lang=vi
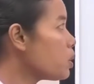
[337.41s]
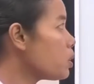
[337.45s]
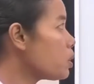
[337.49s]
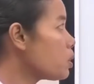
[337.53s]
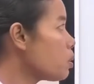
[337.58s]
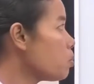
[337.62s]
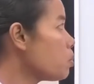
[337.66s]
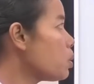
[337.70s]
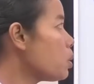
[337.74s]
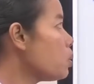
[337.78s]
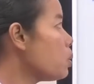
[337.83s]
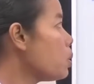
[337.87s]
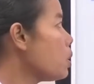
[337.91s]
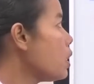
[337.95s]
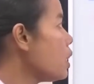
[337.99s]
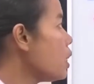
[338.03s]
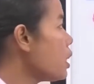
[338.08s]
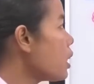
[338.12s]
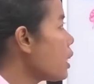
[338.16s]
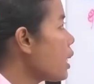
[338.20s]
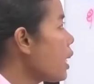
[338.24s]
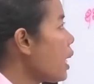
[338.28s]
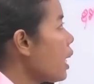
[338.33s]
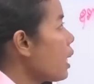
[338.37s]
sôm tu
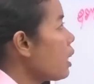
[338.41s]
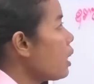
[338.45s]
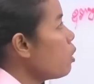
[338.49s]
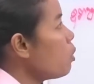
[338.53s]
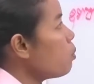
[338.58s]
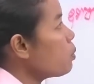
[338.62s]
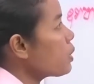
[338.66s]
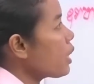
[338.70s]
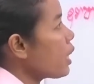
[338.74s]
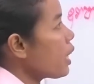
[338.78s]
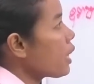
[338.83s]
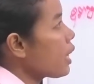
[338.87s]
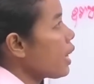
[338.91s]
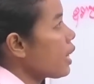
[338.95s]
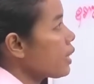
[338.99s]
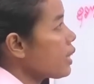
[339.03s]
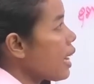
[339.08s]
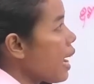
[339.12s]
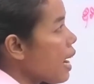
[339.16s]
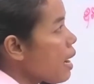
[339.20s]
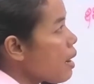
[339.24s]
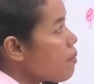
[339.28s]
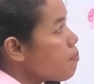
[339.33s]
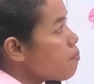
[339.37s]
kana lộc sạ hàng
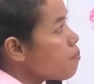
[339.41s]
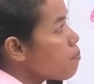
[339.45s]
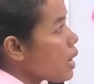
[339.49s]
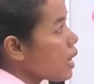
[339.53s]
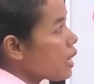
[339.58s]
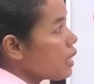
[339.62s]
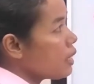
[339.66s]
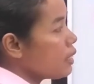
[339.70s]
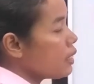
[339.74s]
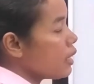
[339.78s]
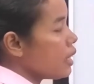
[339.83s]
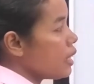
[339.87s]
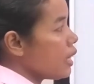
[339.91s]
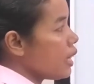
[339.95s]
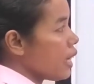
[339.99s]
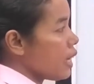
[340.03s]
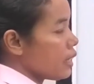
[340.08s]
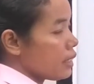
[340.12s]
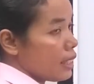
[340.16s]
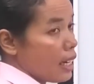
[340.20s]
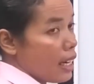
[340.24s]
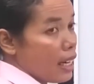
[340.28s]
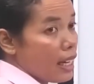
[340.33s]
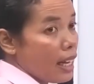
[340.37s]
đám mình tì khẹ
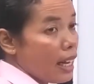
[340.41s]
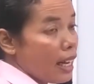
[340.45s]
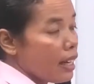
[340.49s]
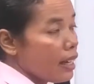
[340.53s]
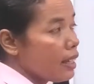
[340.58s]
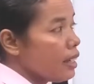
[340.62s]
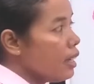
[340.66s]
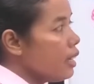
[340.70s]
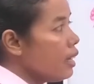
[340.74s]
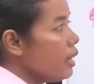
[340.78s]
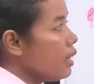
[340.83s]
sạ hàng